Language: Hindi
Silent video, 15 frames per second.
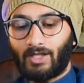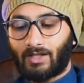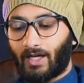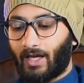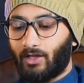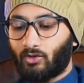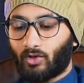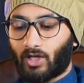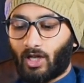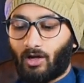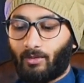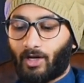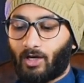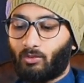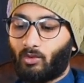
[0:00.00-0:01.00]
मिलता है जो कि
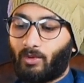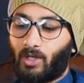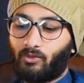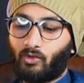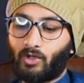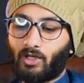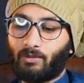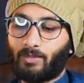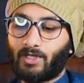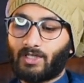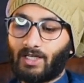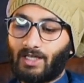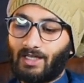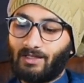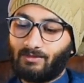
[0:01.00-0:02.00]
हमारे मोबाइल फ़ोन के
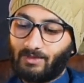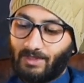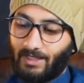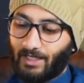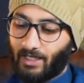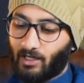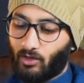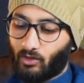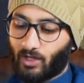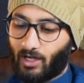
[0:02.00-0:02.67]
पीछे लगेगा और